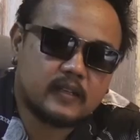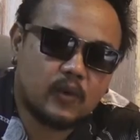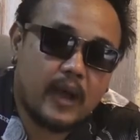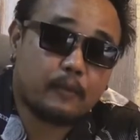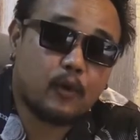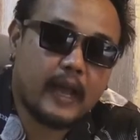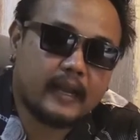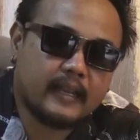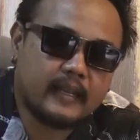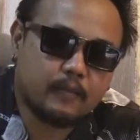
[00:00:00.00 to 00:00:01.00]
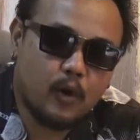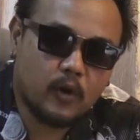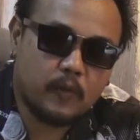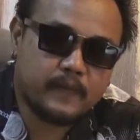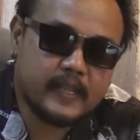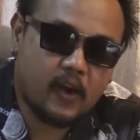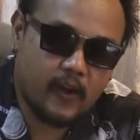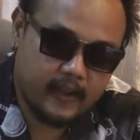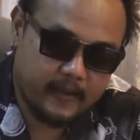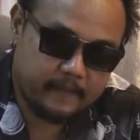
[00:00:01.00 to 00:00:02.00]
สงครามโลกครั้งที่หนึ่งบวกลบนิดหน่
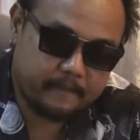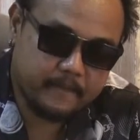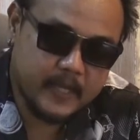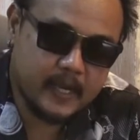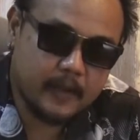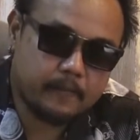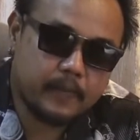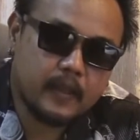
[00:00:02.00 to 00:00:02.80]
อยนะครับ